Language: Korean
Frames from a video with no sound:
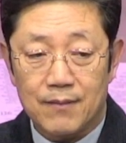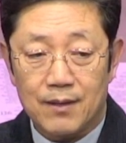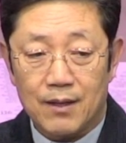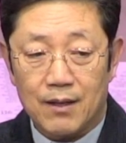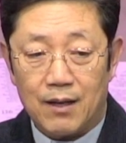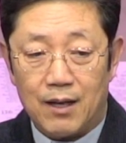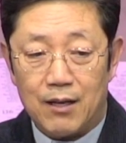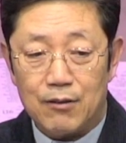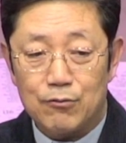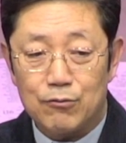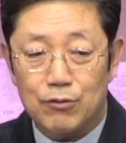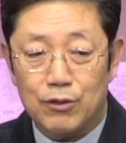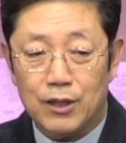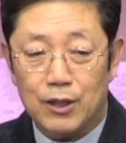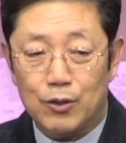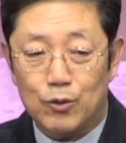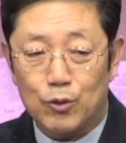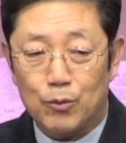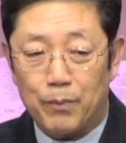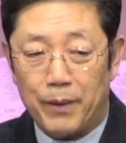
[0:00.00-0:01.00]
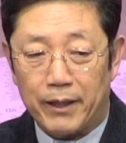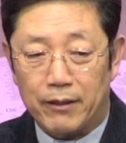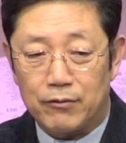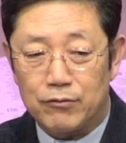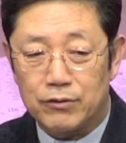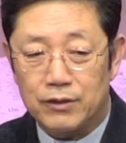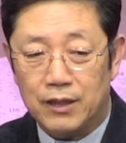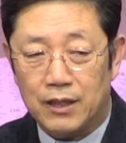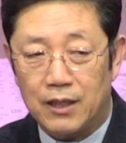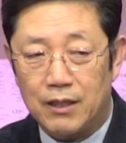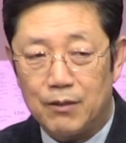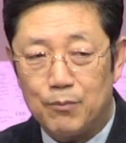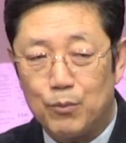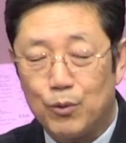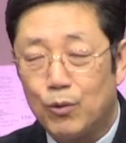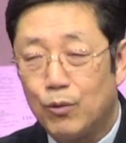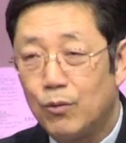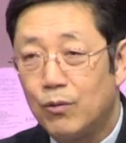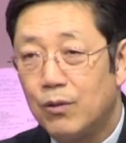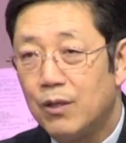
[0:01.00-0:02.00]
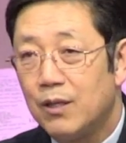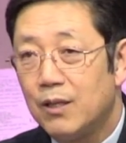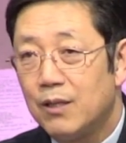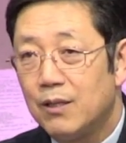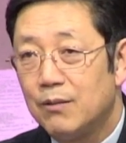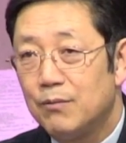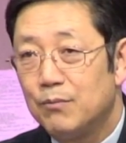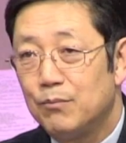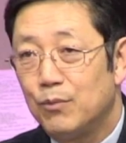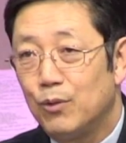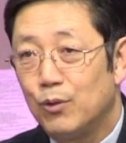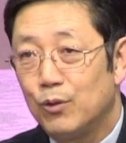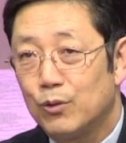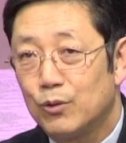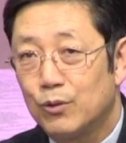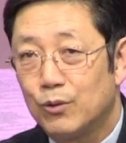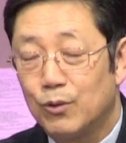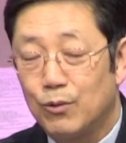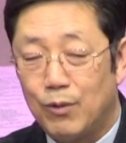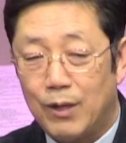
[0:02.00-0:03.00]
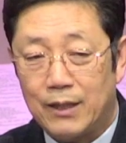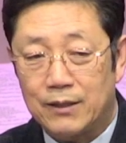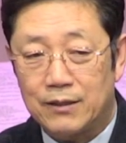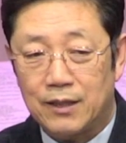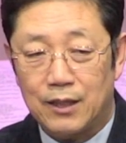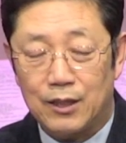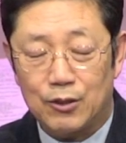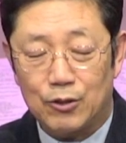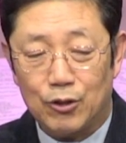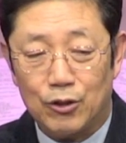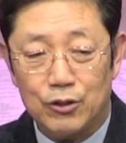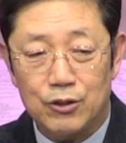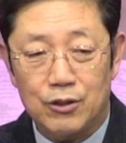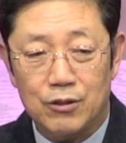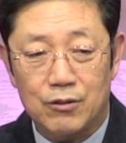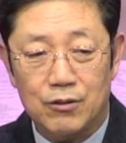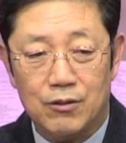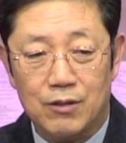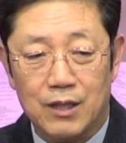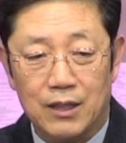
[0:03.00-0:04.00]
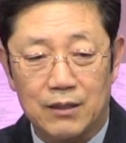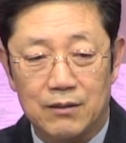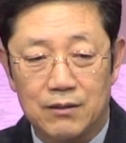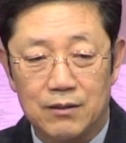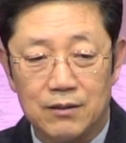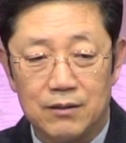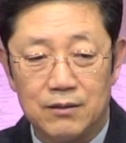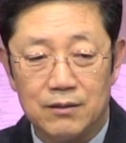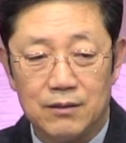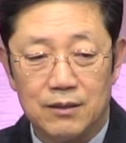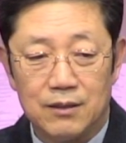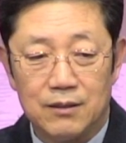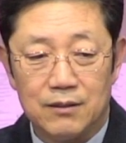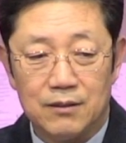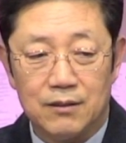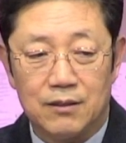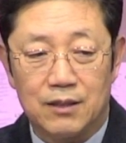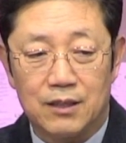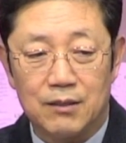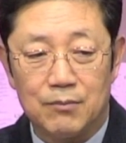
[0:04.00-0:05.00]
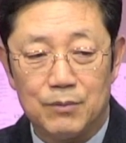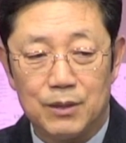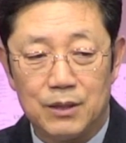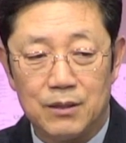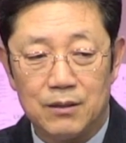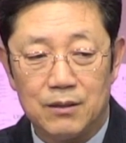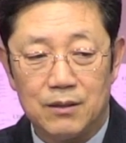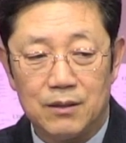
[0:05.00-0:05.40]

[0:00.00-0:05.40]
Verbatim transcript: 한국의 또 백두산에 뭐 뭐 또 화산이 터질 것 같은 느낌이